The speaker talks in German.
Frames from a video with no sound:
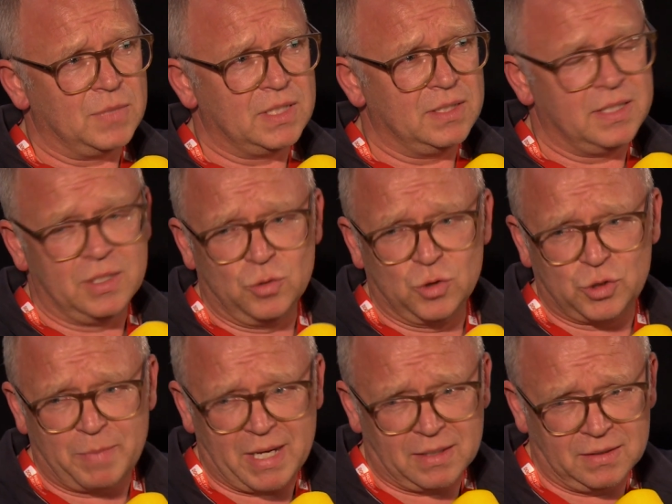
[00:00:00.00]
Mit den
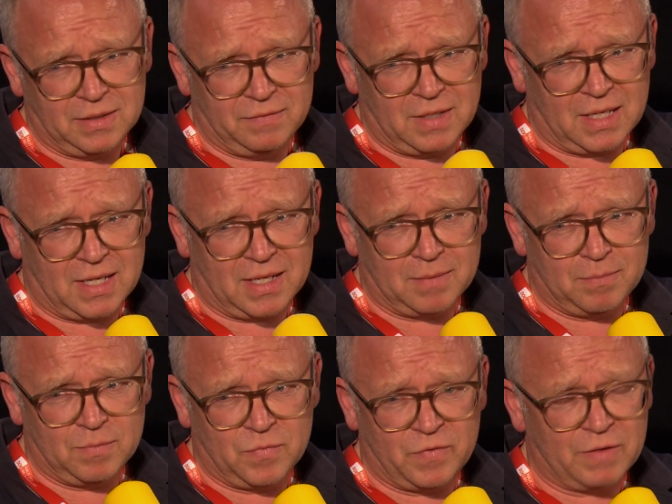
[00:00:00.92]
Kinosperren, die wir
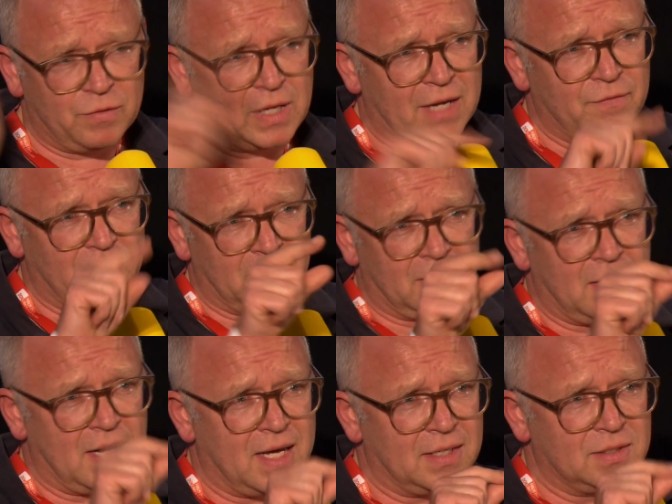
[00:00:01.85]
haben, war von Anfang an
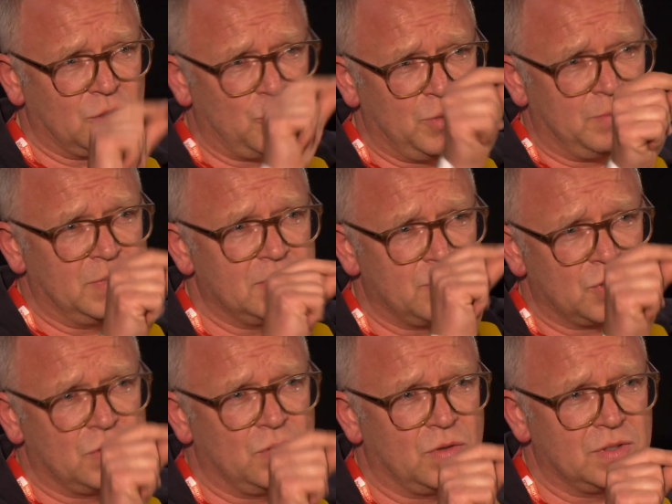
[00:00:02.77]
klar, das Commitment
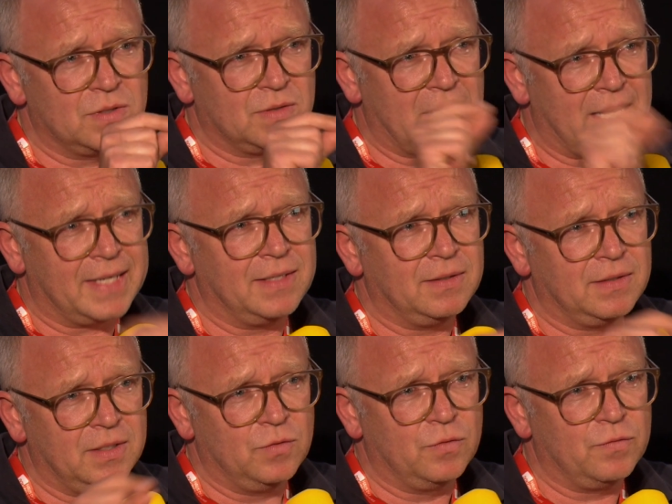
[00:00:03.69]
zwischen uns keine
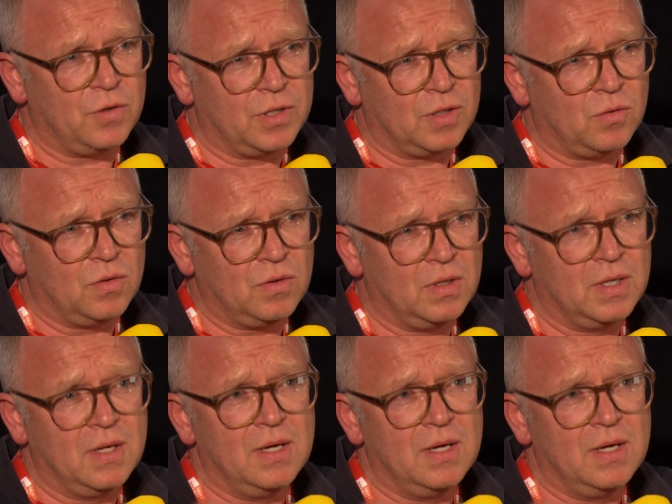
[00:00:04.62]
Kinoförderung,